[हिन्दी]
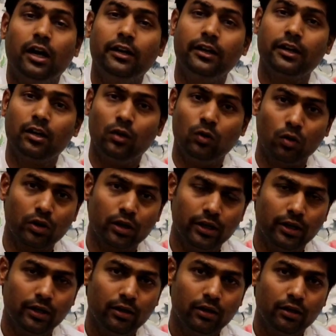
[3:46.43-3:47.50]
अनेक लोग
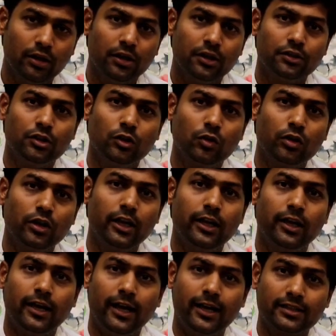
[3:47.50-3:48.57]
हैं जिन्होंने
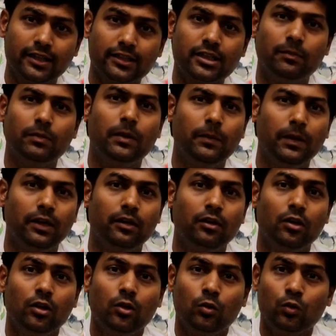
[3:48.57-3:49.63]
ऐसे समय में